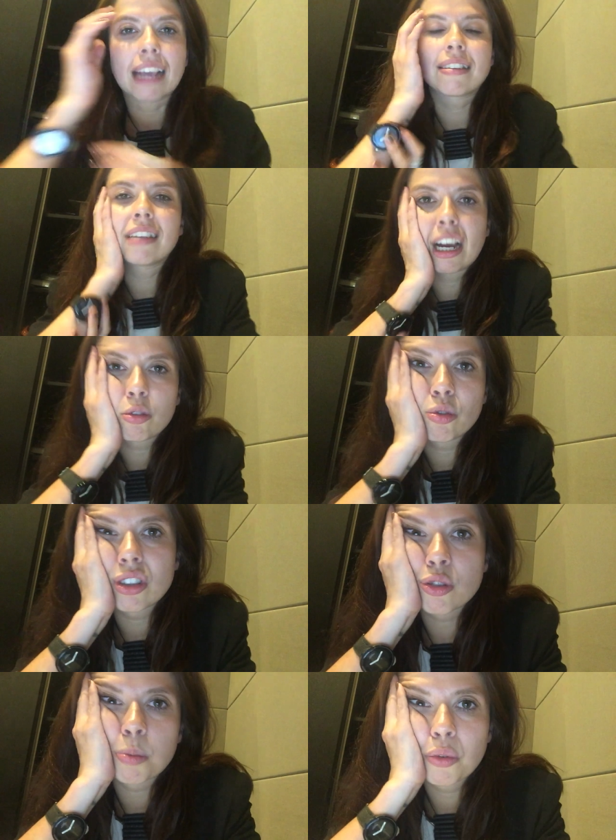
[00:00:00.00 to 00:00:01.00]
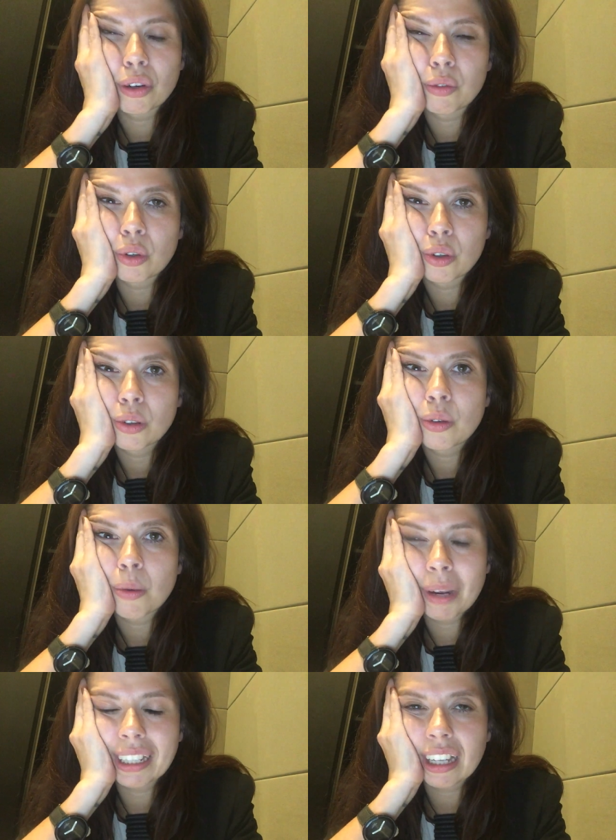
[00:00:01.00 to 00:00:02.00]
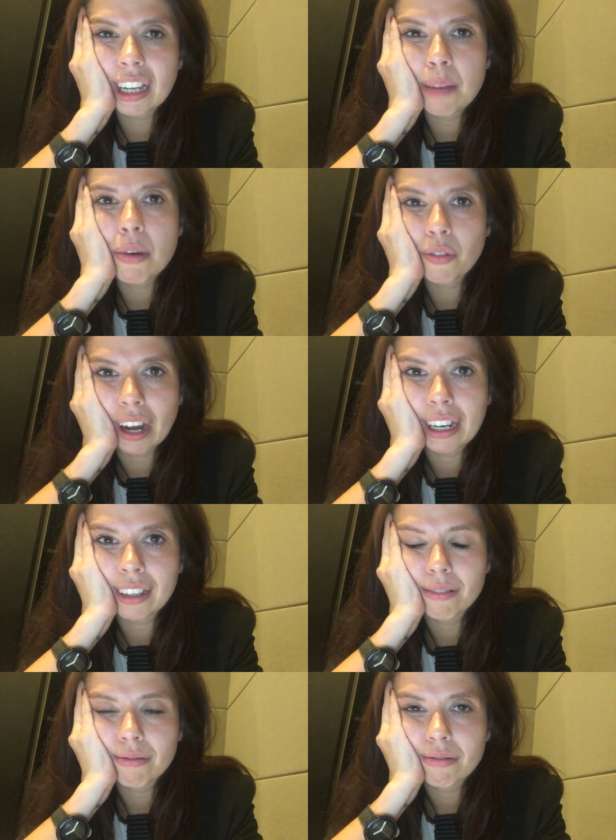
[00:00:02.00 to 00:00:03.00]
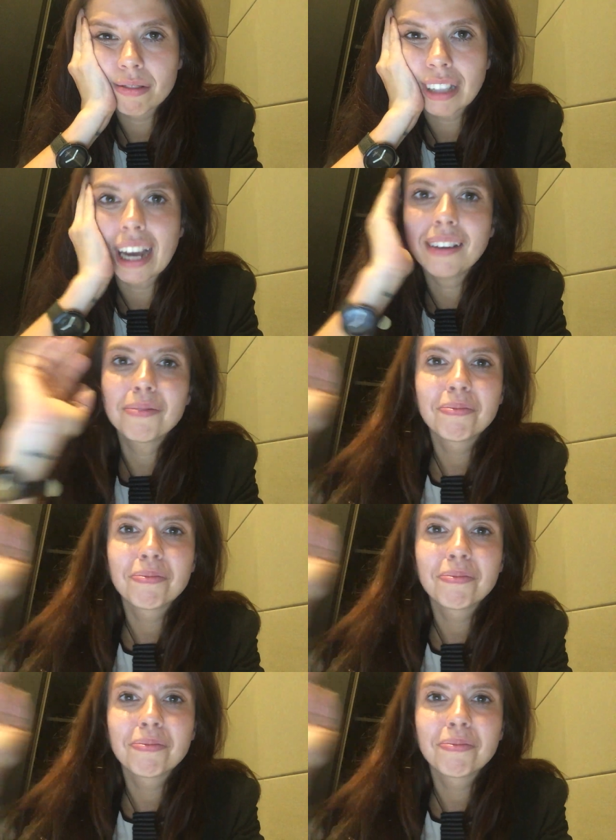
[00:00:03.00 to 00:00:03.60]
o que vocês acham disso, por favor. Comentem e me falem. Tá?